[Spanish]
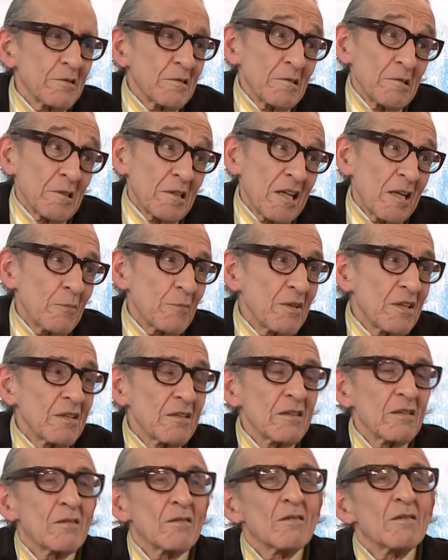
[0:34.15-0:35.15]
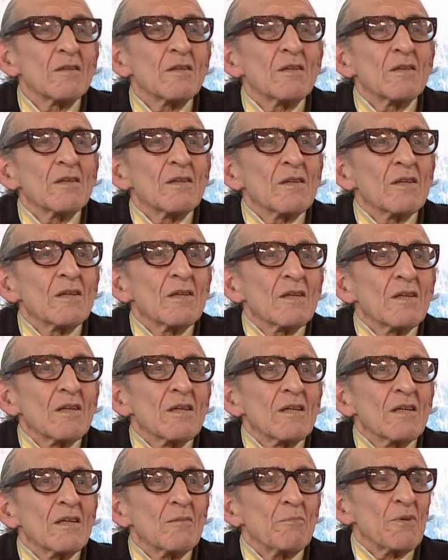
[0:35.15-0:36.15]
sinceramente.
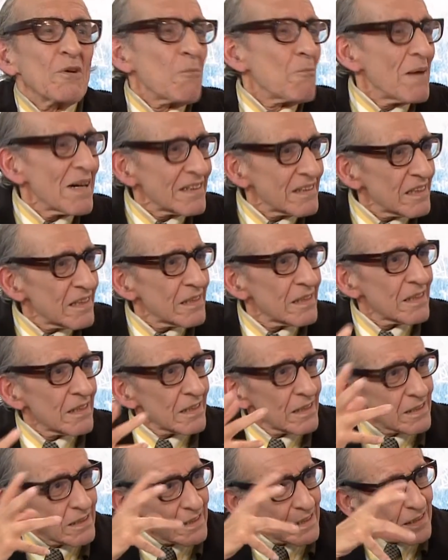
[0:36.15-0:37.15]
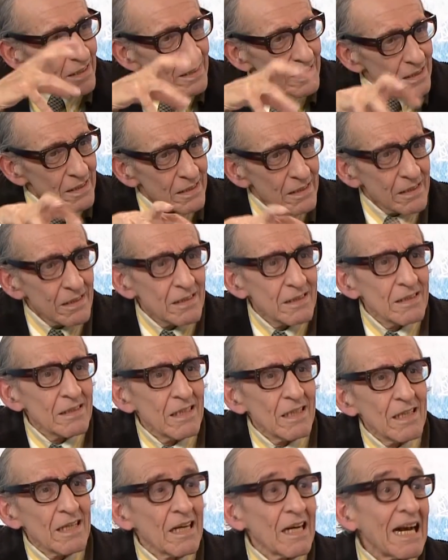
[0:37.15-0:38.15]
Eh, pero parte
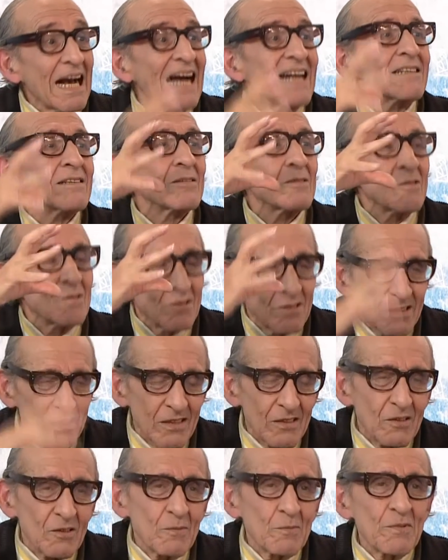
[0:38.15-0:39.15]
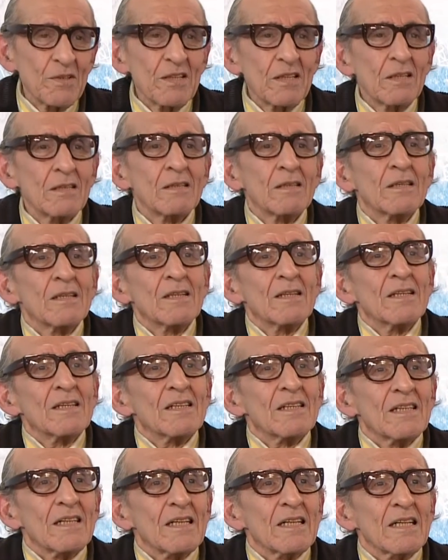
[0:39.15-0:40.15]
del encanto, entre comillas,
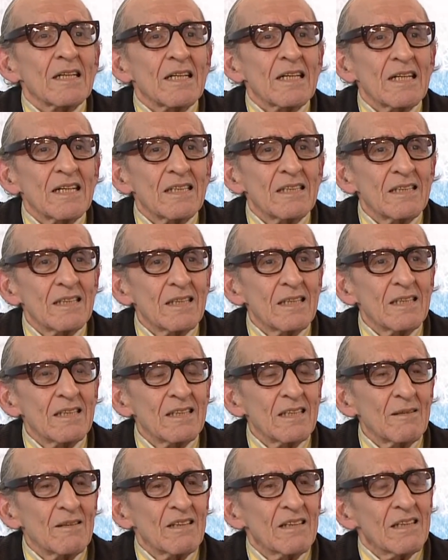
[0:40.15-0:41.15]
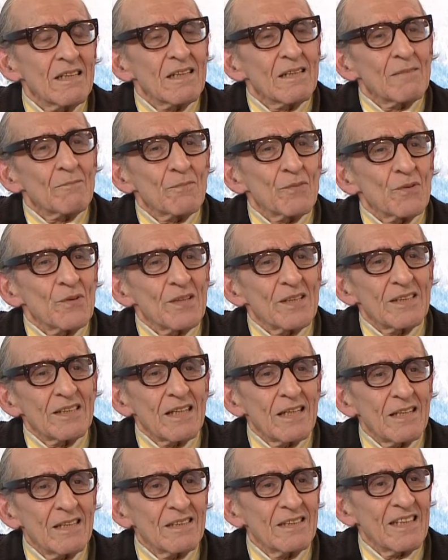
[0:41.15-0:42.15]
que ejerce este
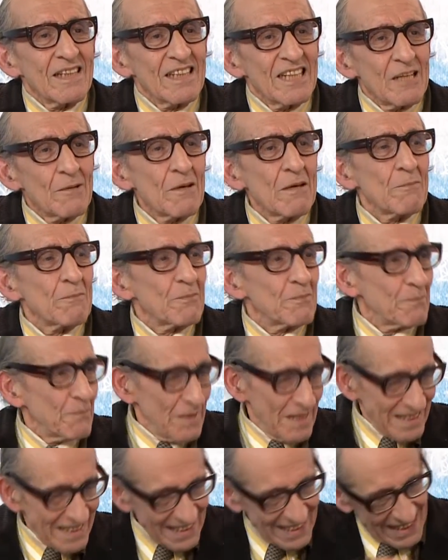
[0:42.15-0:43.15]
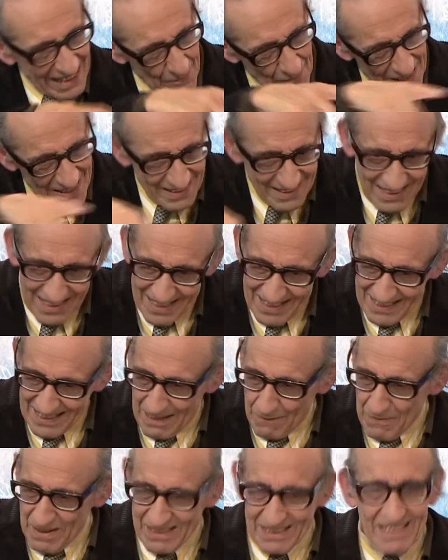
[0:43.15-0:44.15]
poeta se debe precisamente a
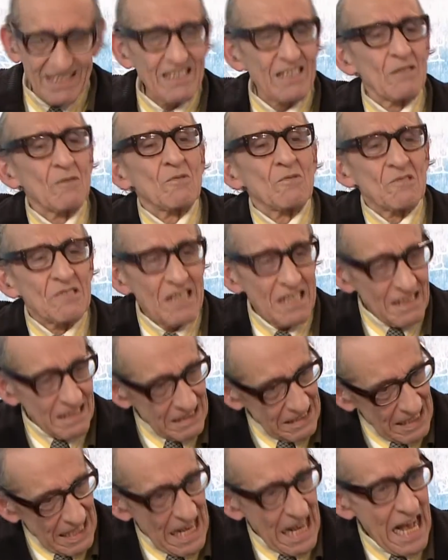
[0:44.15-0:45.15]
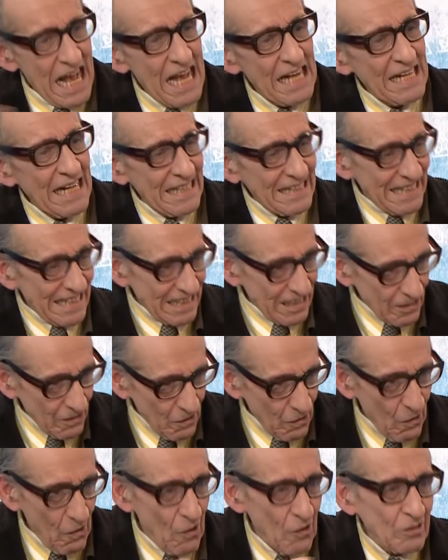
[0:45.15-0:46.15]
esta parte circunstancial,
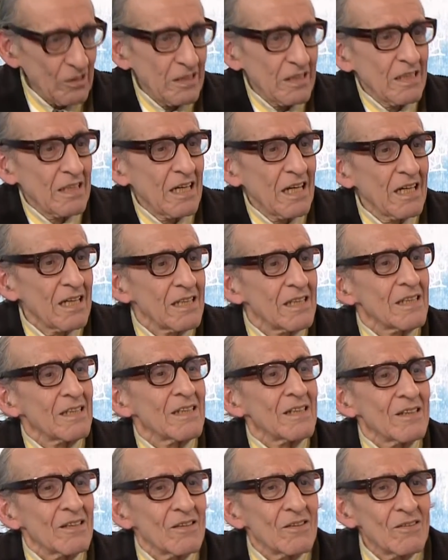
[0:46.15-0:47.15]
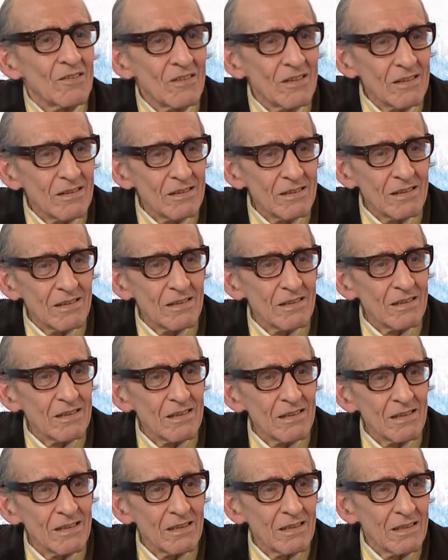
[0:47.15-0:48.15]
anecdótica, ¿no?
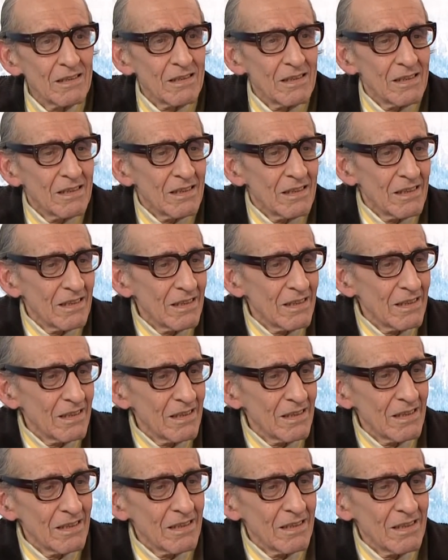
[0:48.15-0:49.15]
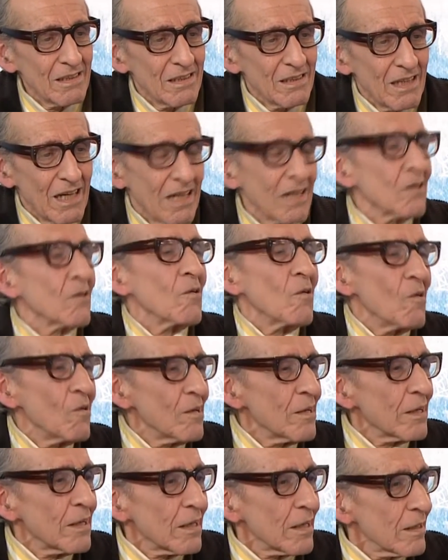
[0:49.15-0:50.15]
este, eh,
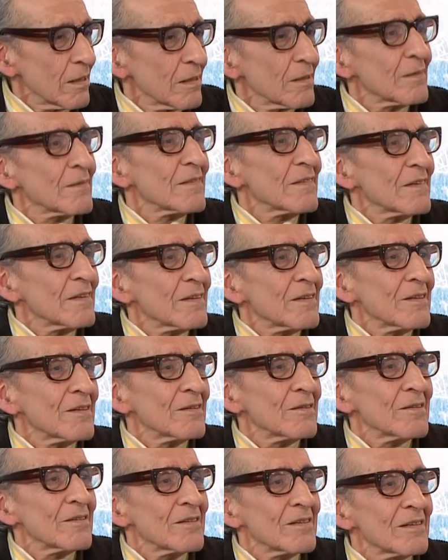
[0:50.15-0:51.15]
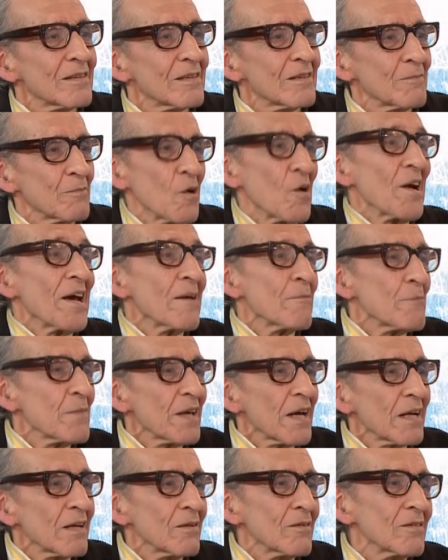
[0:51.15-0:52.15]
alcohólica, ¿no? Eh,
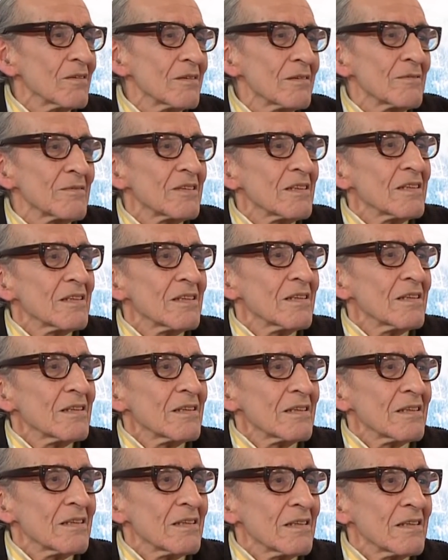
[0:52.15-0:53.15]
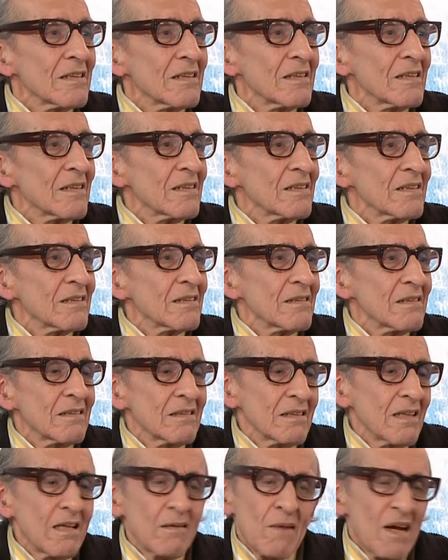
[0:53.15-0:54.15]
bohemia, ¿no? que,
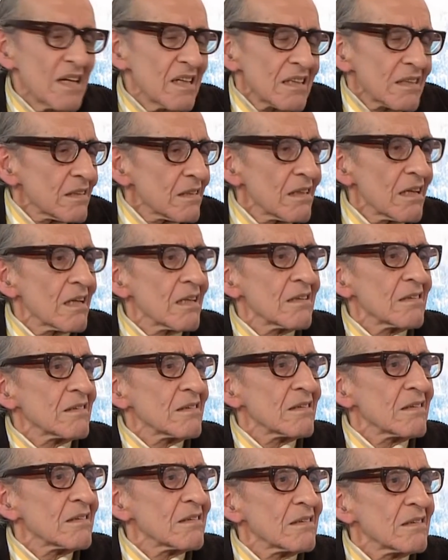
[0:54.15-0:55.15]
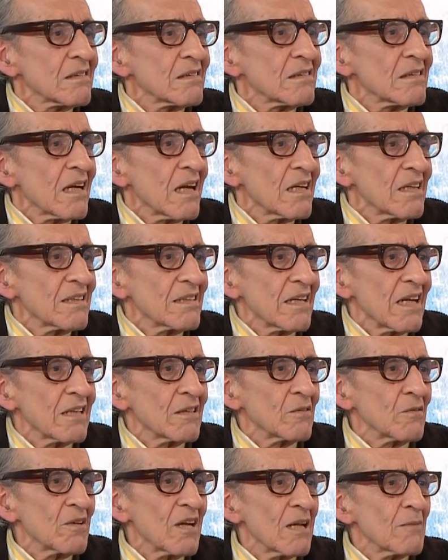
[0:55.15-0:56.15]
es al margen de la,
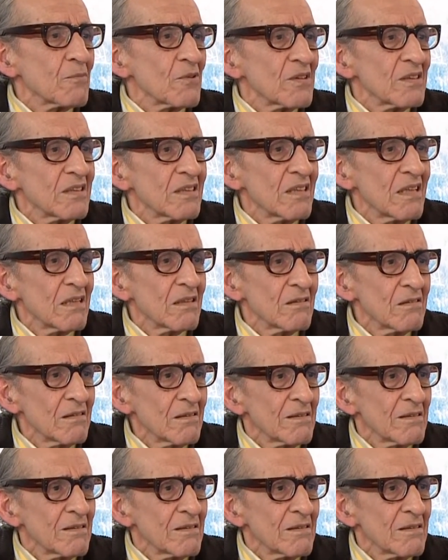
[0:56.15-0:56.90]
literatura y la poesía.